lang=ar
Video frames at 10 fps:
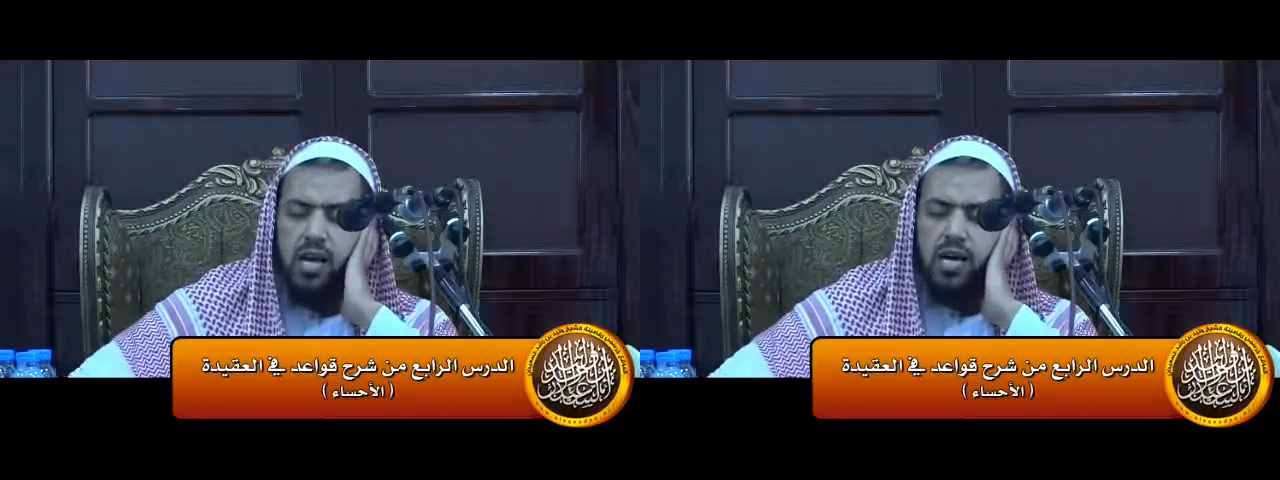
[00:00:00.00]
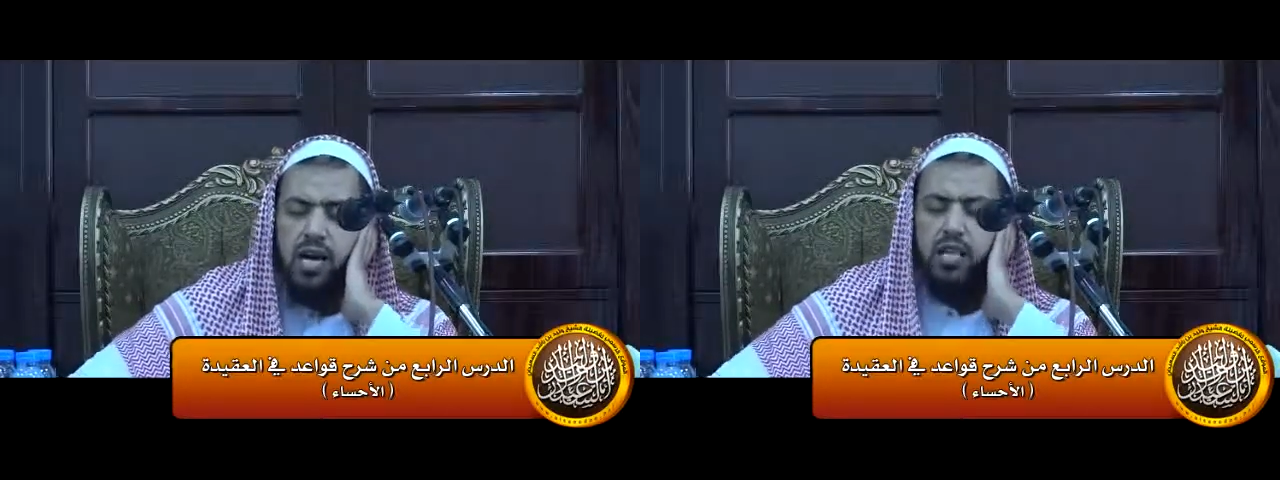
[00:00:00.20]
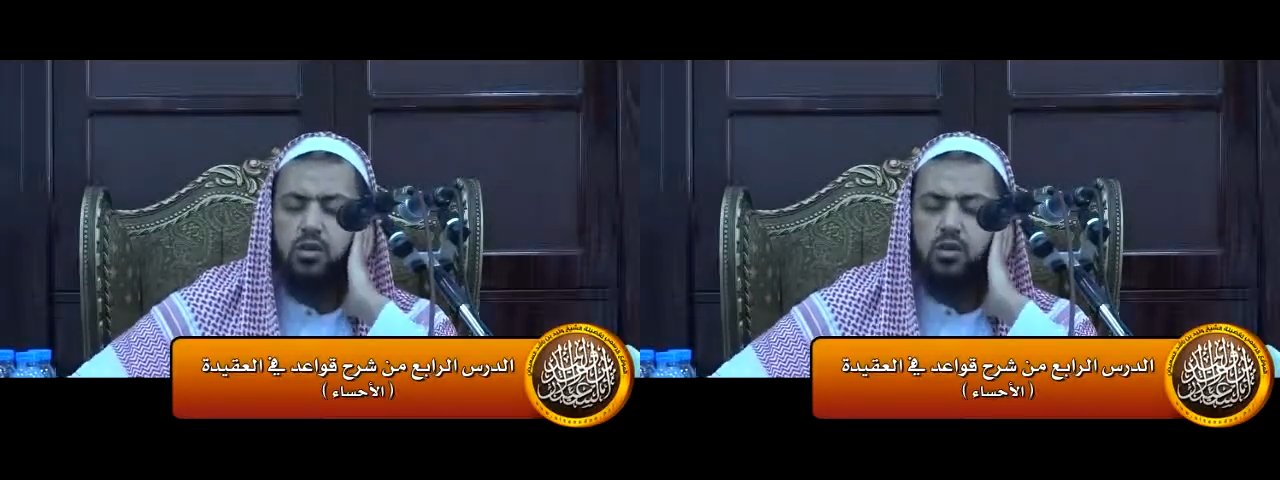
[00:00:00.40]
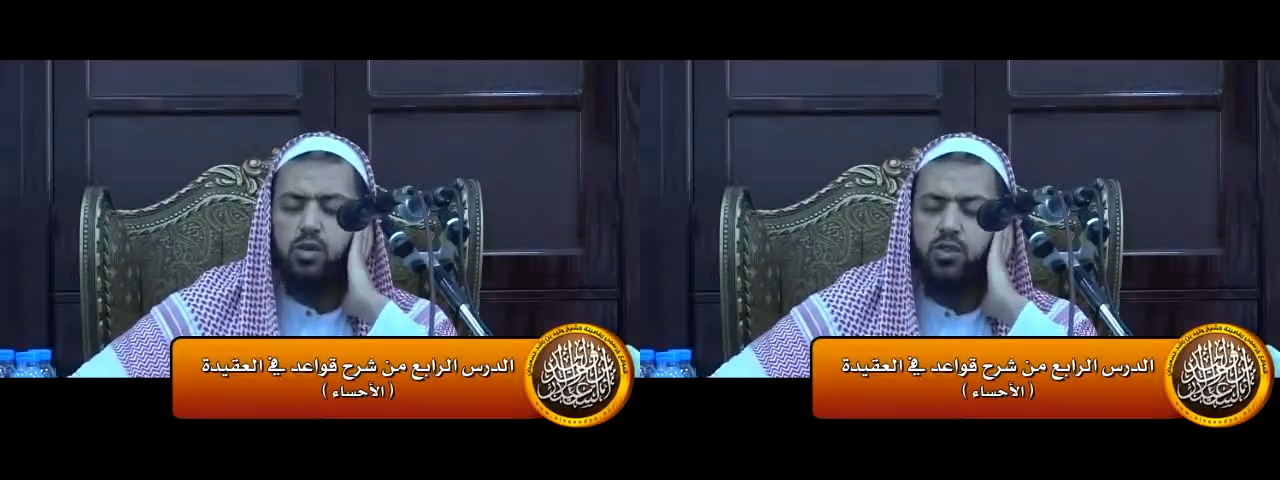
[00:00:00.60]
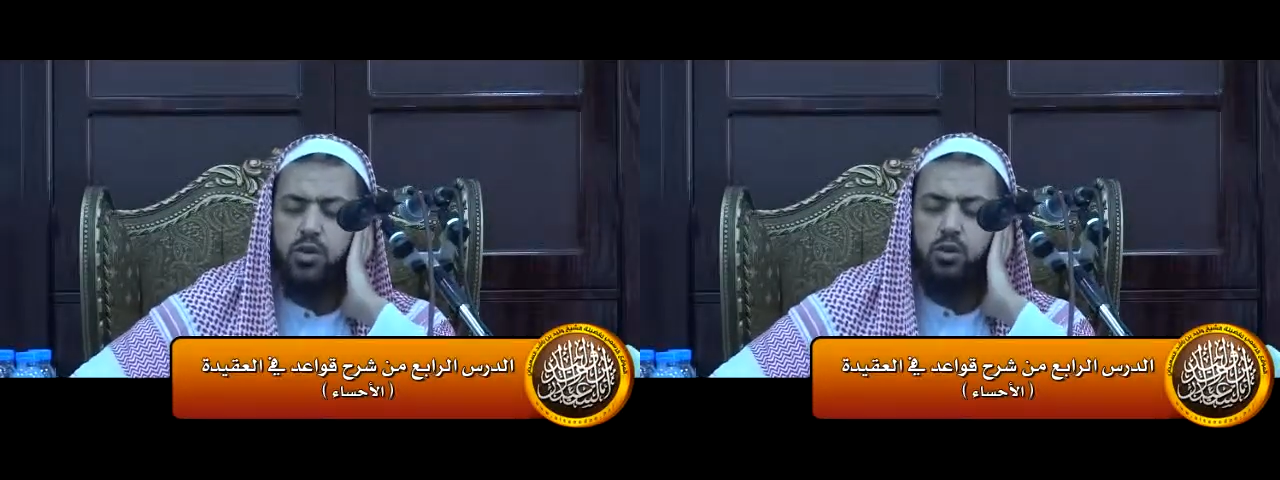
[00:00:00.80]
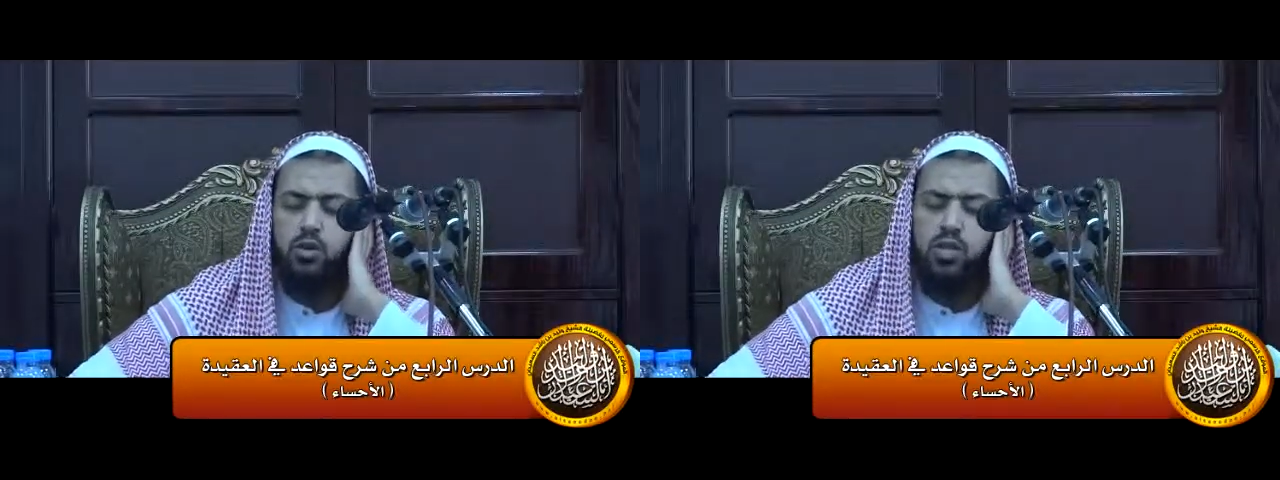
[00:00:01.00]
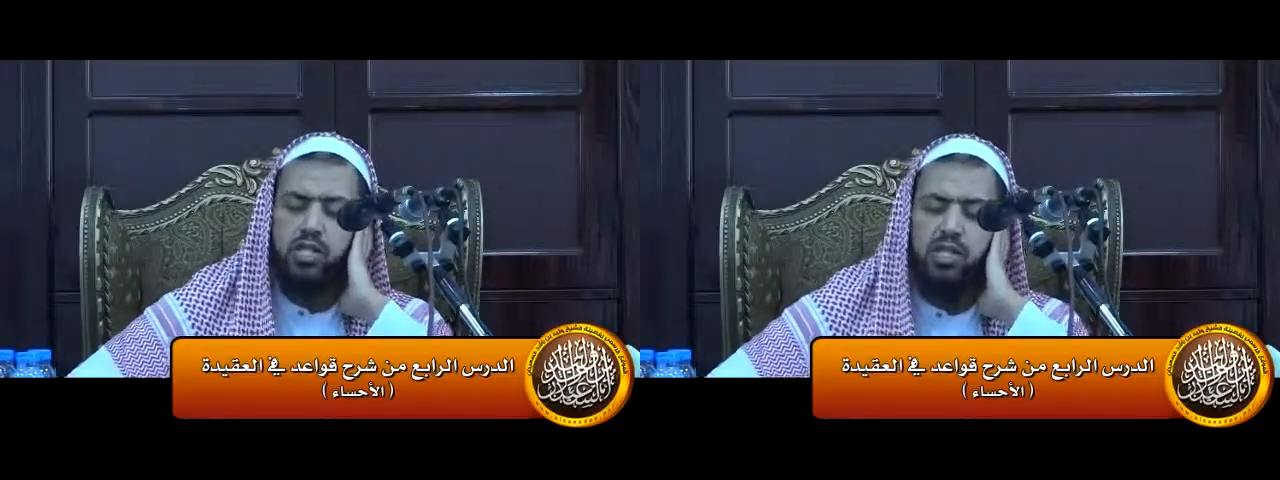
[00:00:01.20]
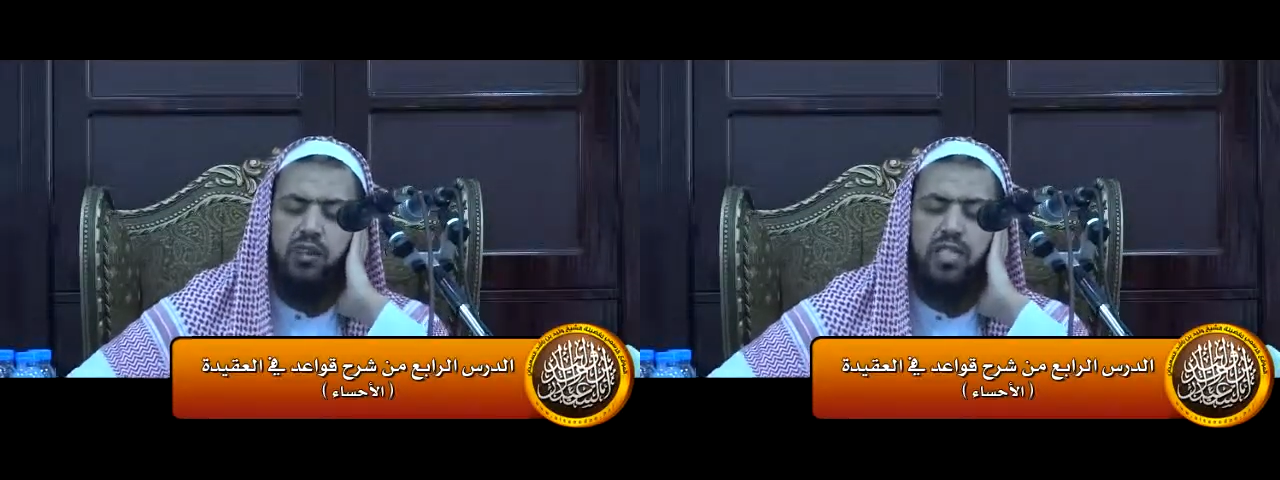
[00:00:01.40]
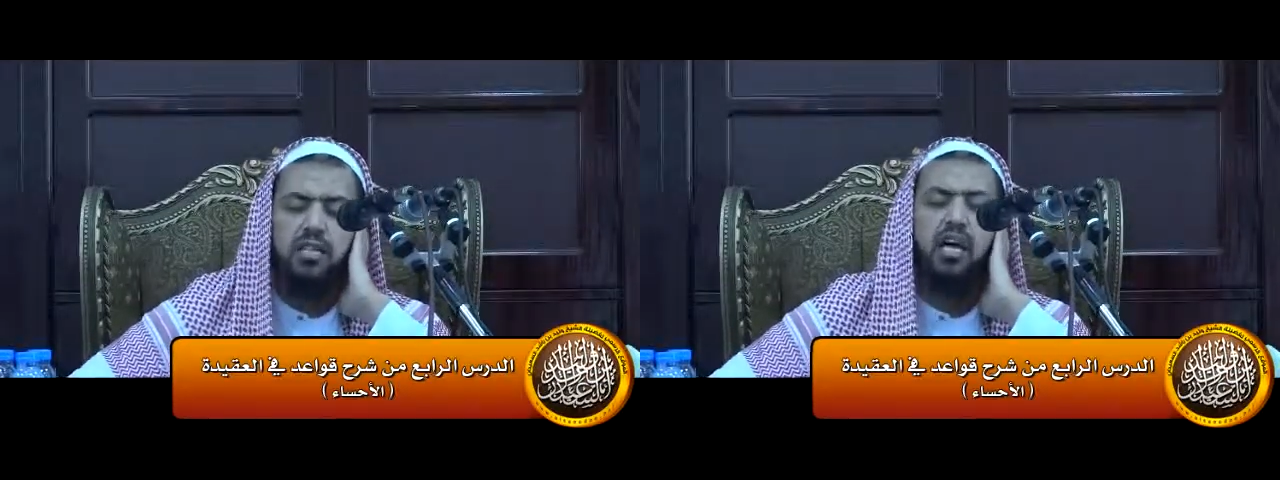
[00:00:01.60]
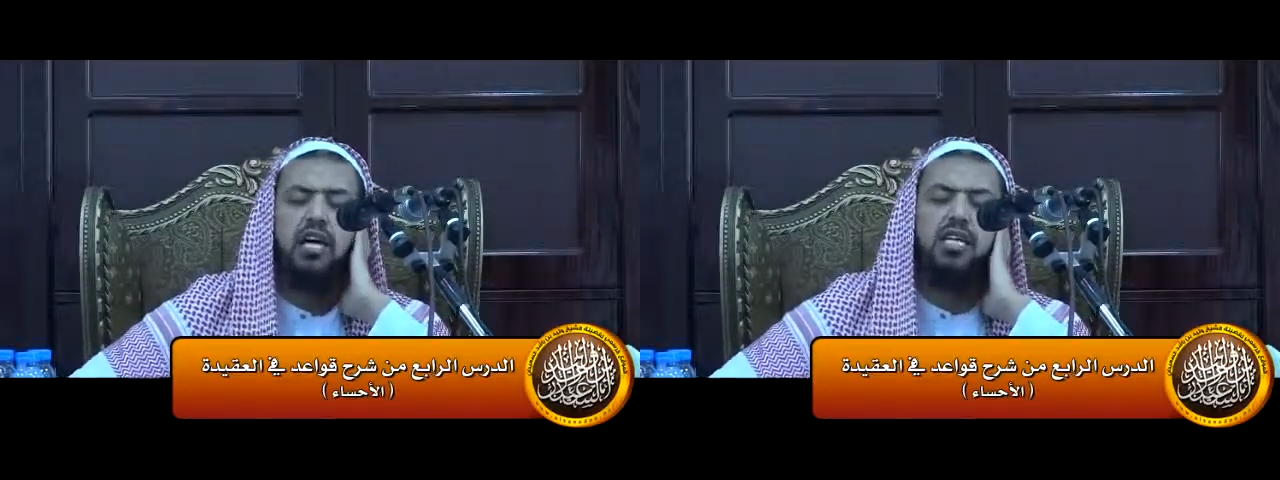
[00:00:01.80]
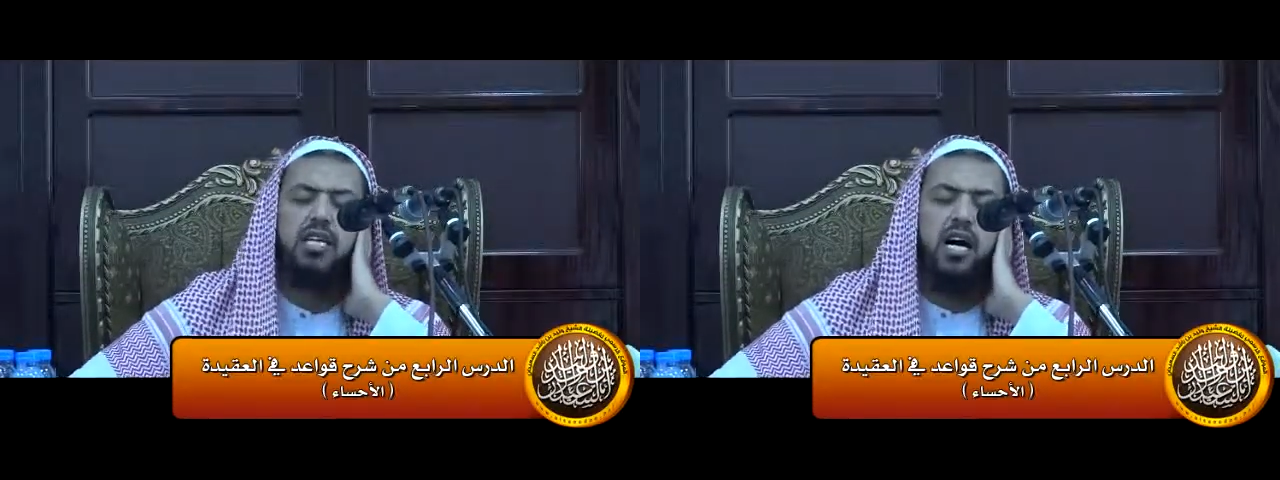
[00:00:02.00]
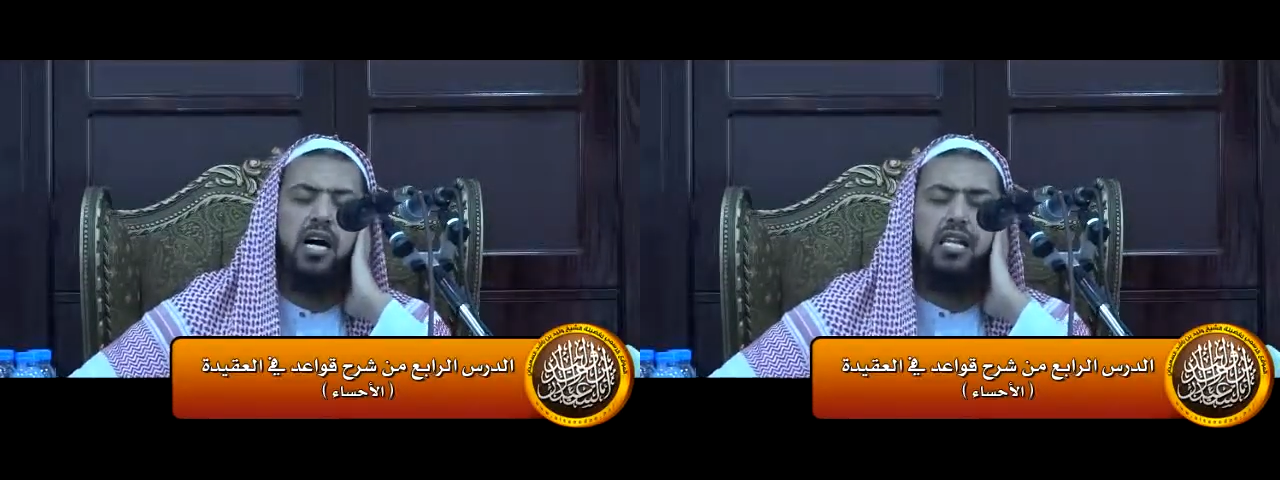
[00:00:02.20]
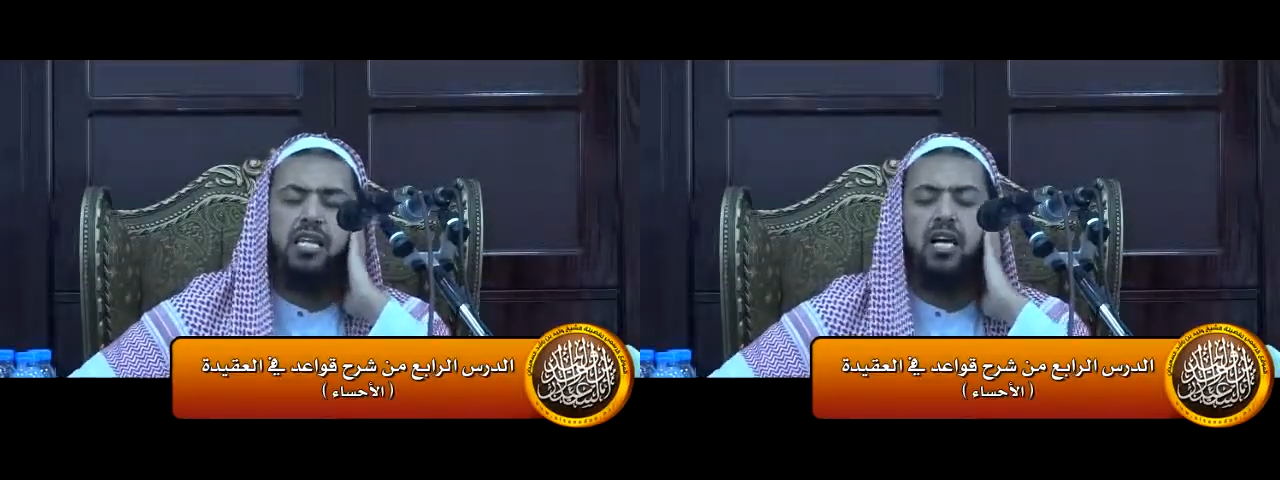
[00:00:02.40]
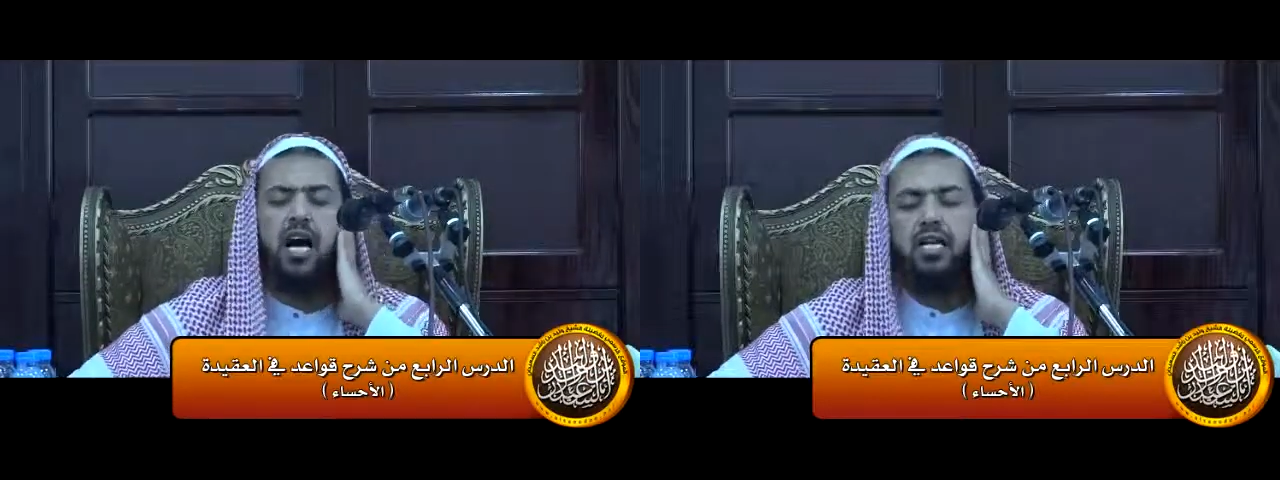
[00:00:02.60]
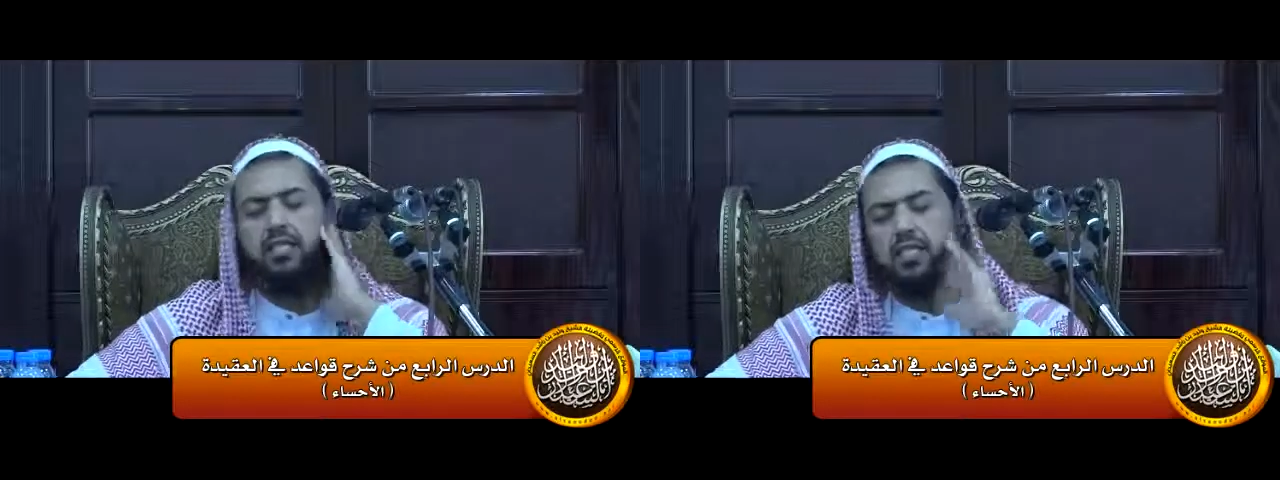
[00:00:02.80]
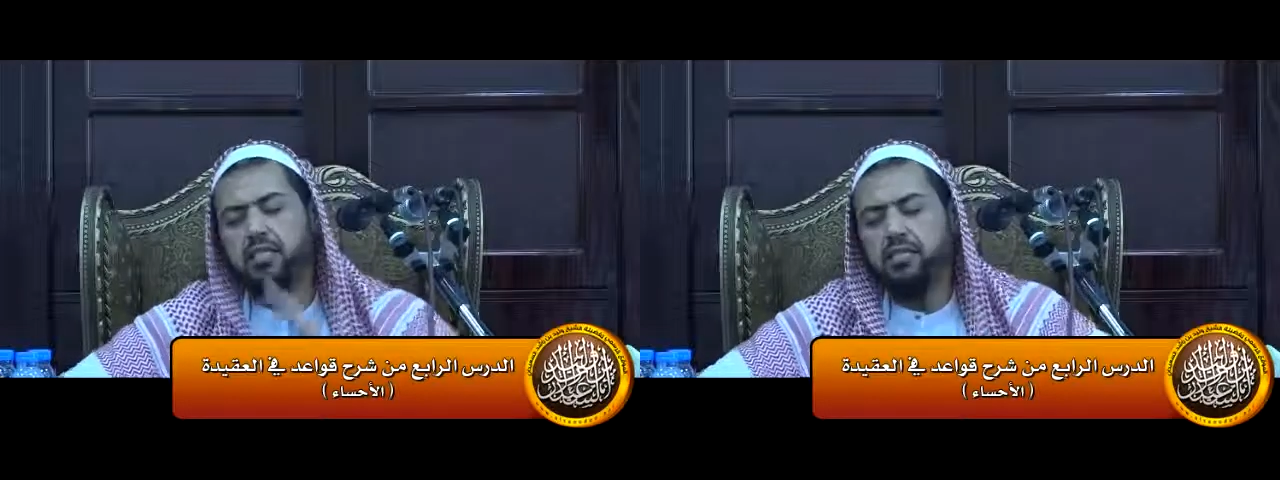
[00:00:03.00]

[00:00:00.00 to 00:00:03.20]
الأصل في نصوص الصفات الحقيقة هذه القاعدة